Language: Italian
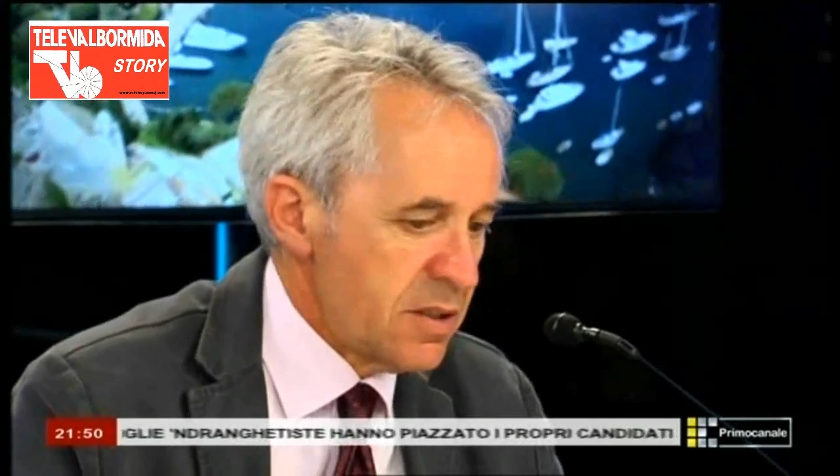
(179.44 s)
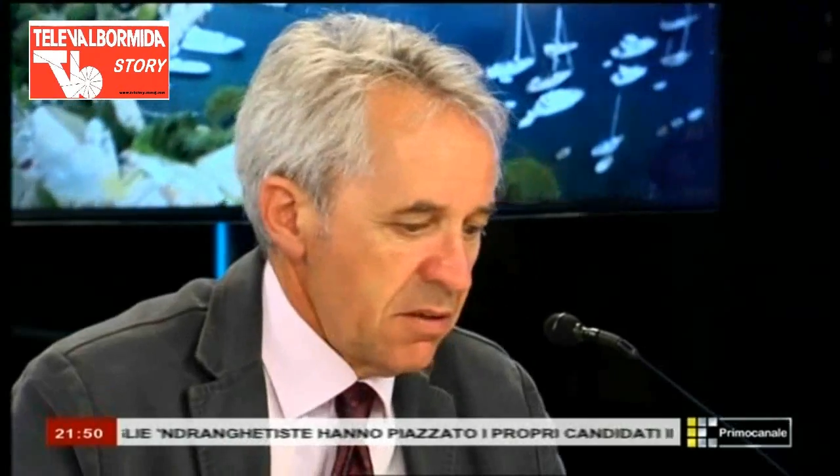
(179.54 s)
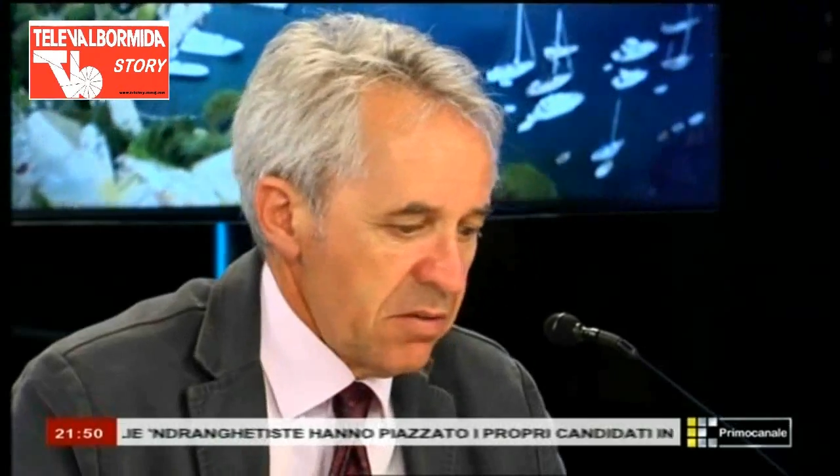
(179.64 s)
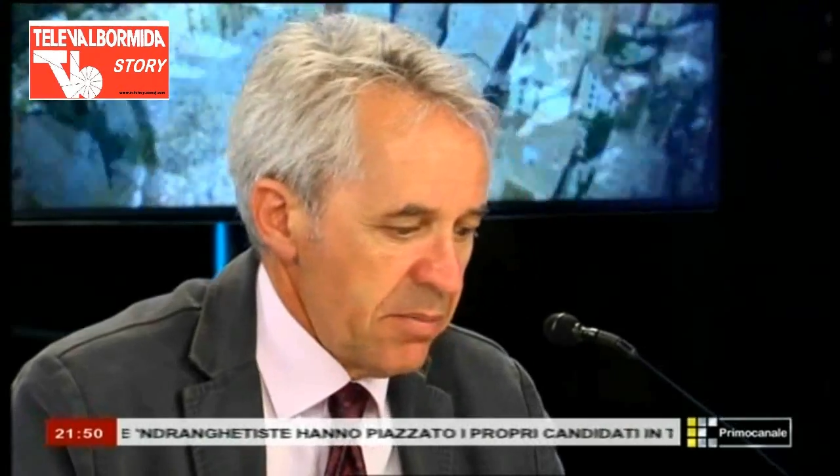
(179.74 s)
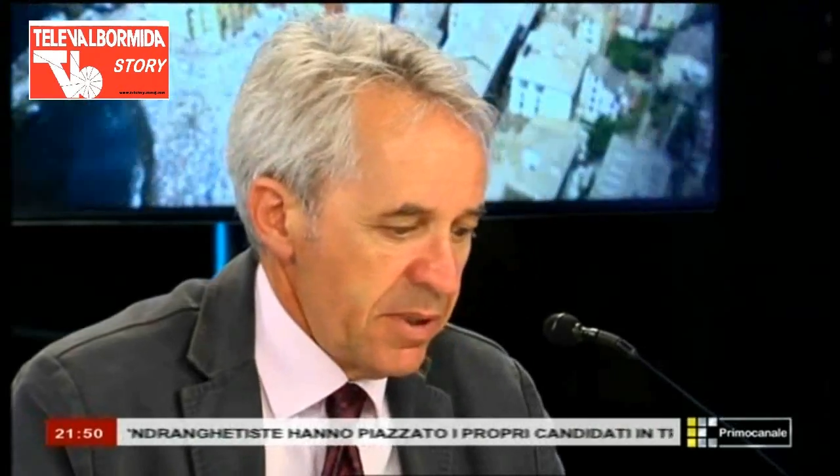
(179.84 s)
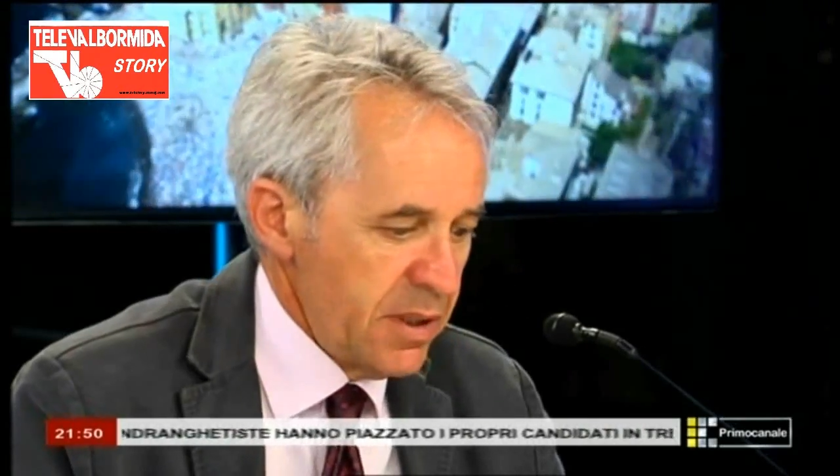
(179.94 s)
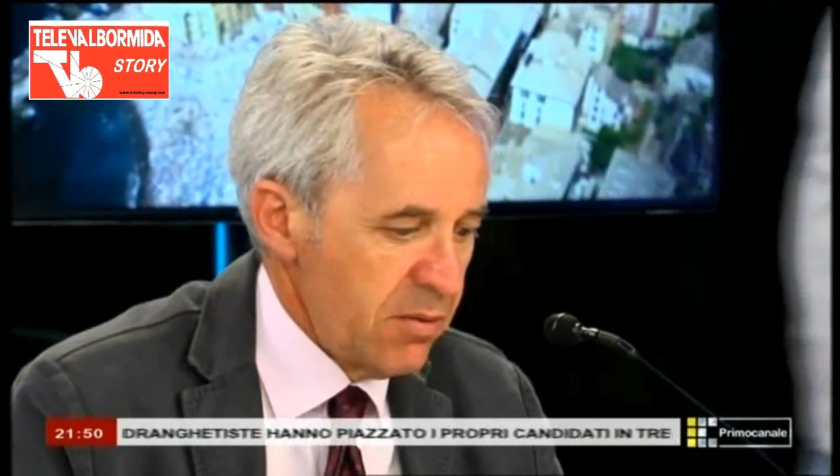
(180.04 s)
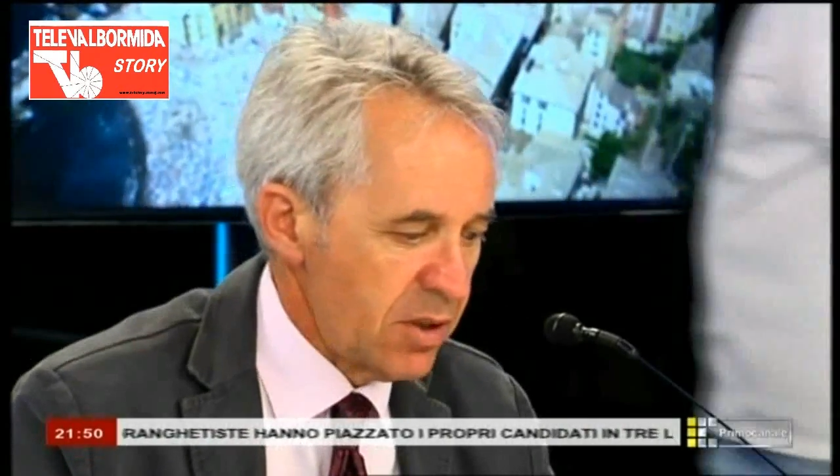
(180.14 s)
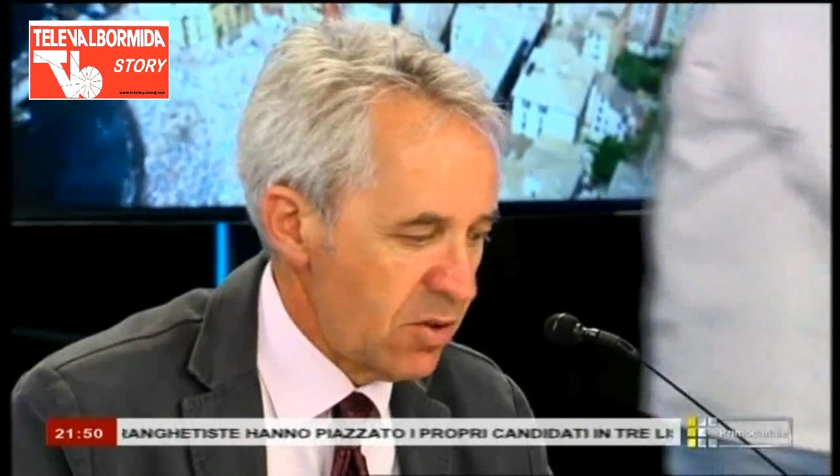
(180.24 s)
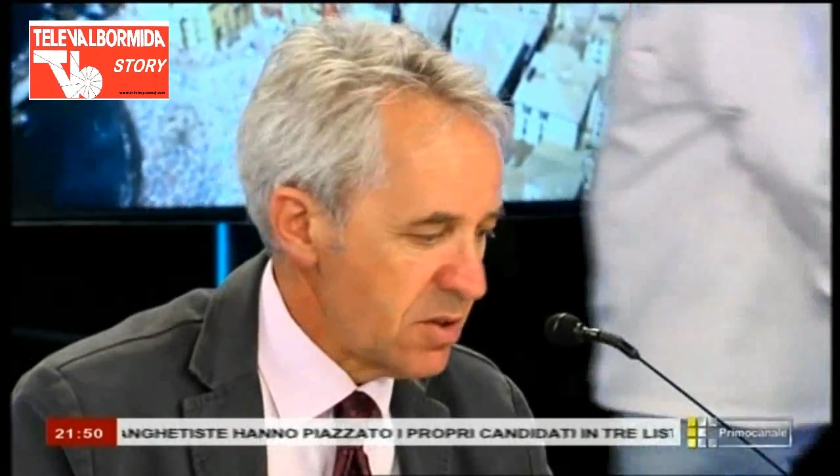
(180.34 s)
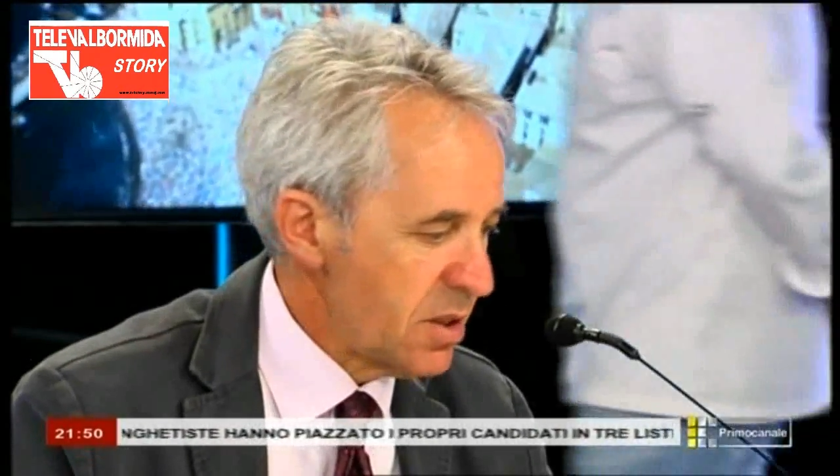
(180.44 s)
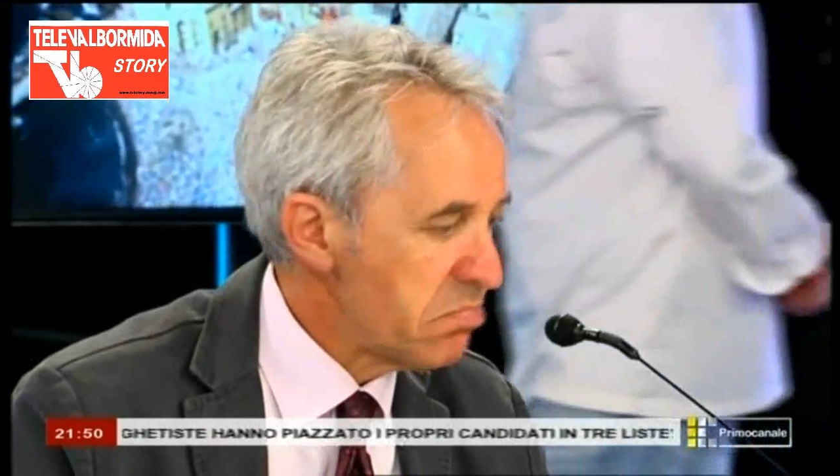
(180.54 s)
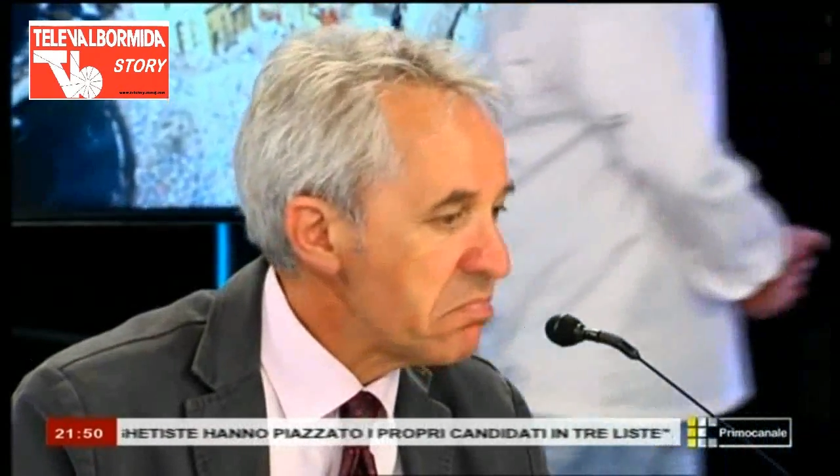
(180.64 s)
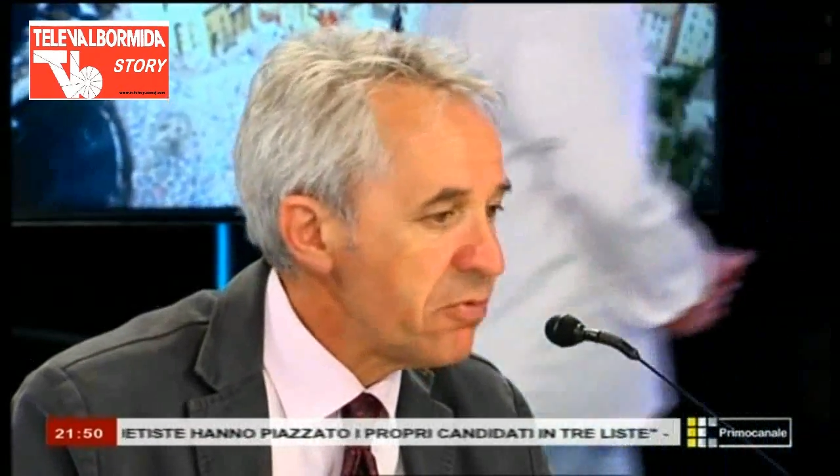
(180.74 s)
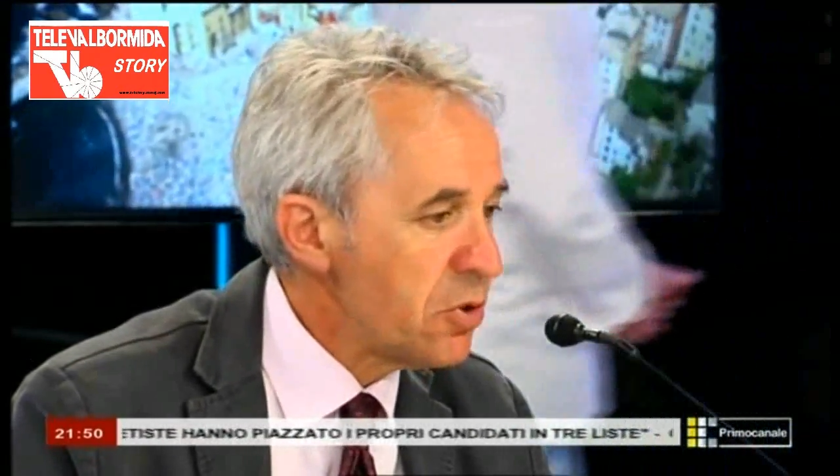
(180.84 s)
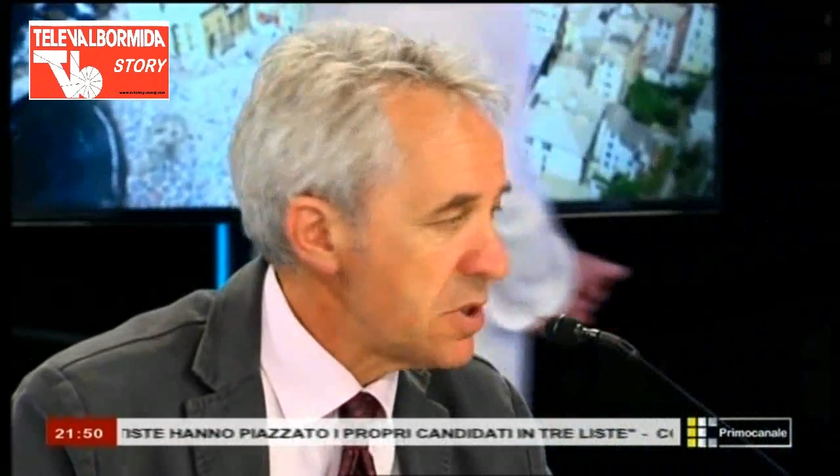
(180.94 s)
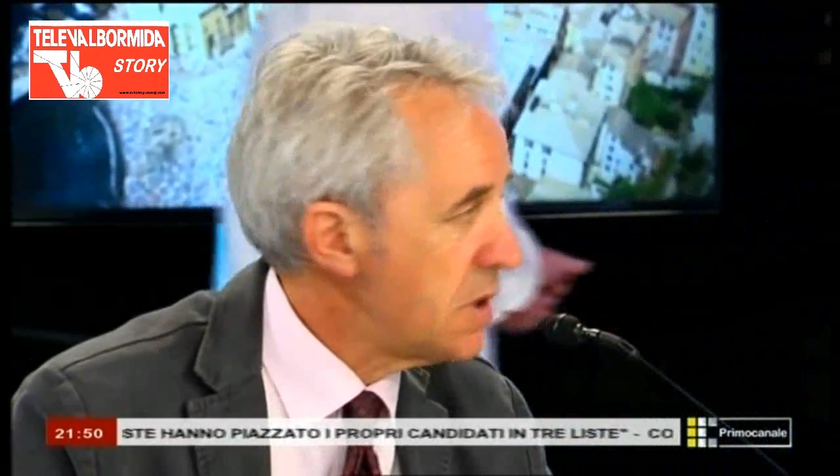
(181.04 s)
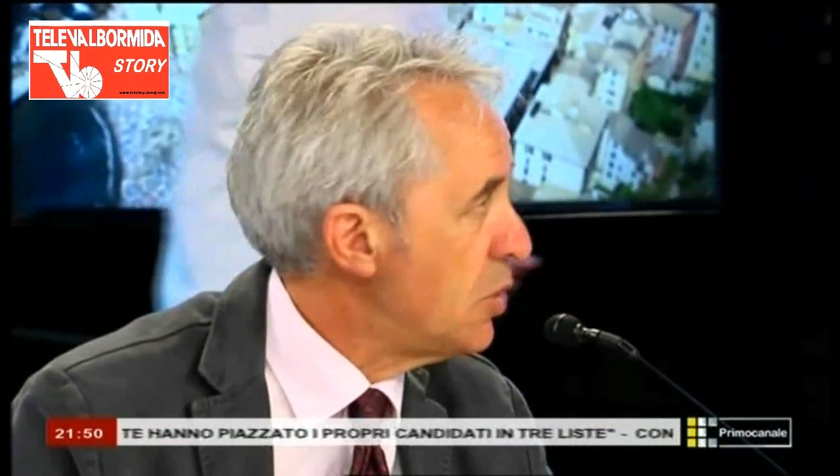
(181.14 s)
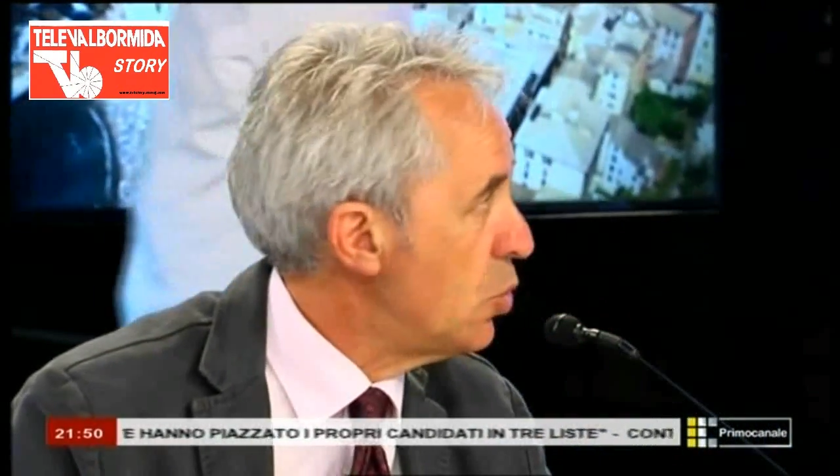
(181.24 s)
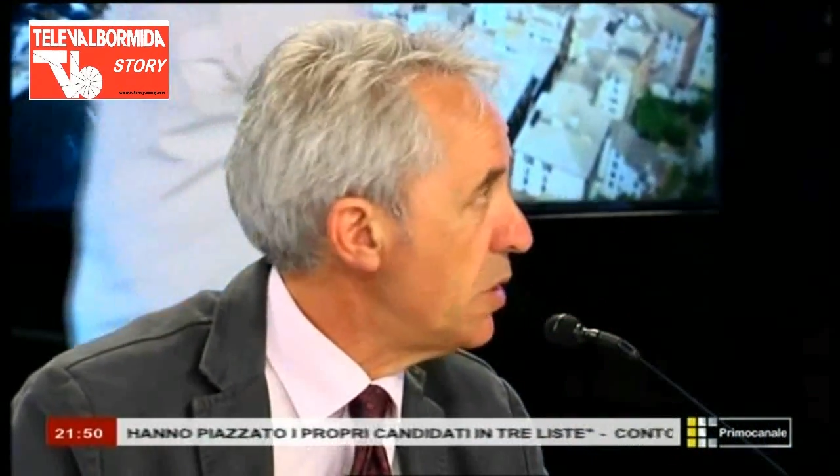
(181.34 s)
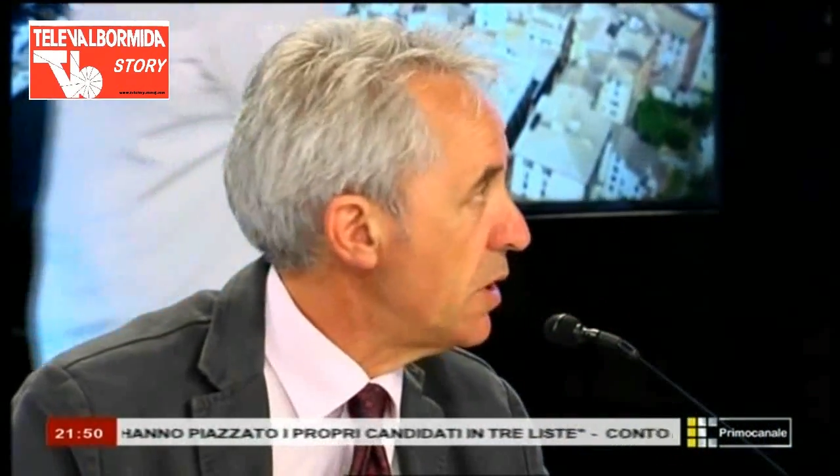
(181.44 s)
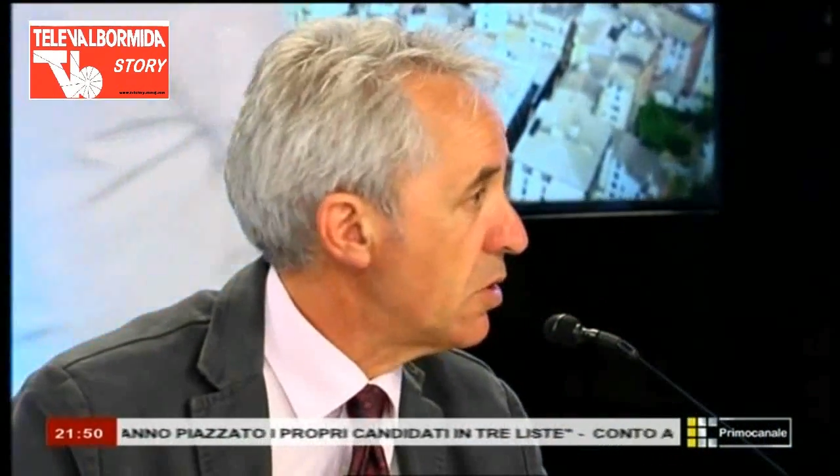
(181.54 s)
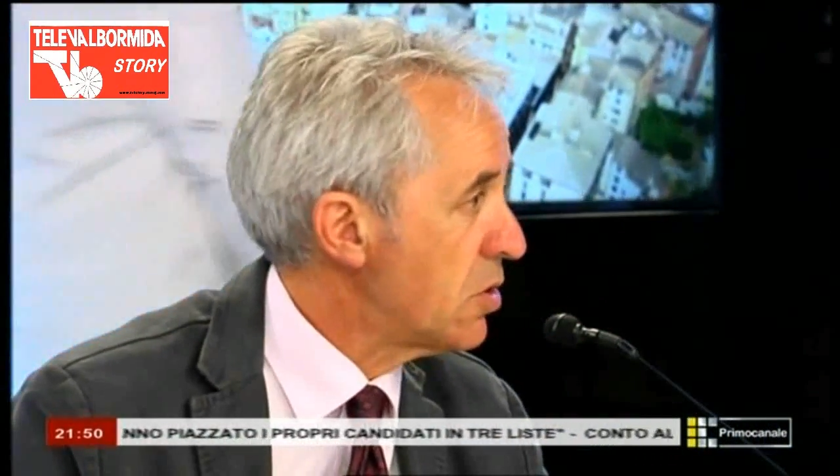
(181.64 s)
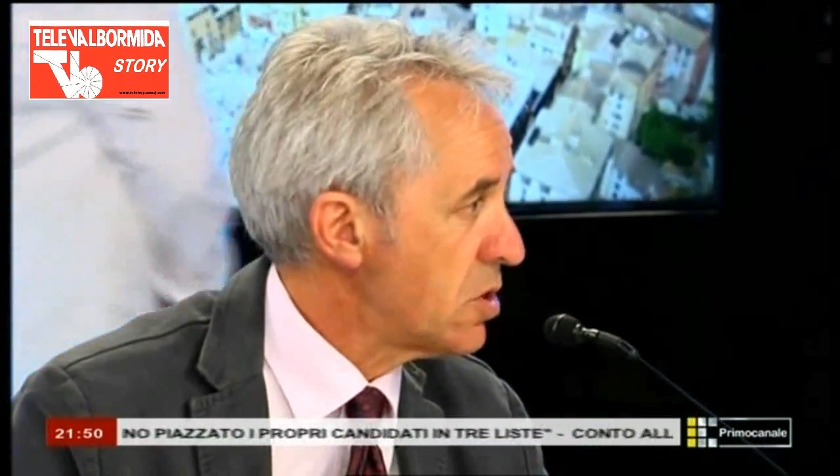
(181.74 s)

che sia veramente qualcosa forse di unico.